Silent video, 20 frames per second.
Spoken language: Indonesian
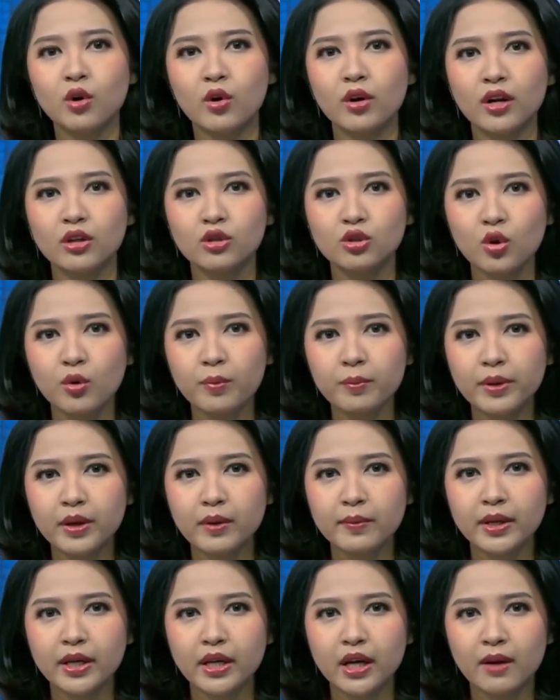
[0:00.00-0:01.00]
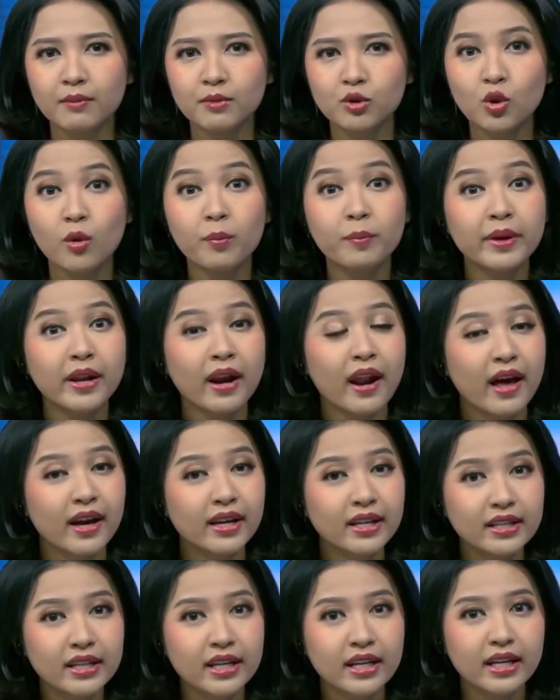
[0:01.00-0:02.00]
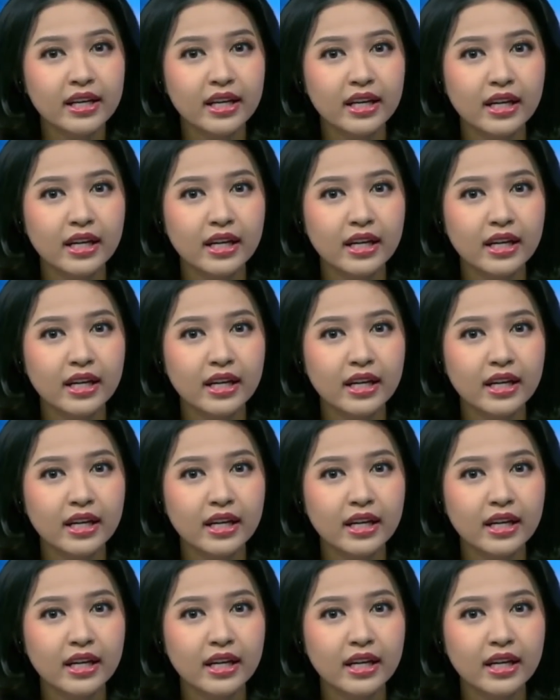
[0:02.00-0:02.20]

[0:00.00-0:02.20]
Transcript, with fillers: seorang sopir menikam sopir lainnya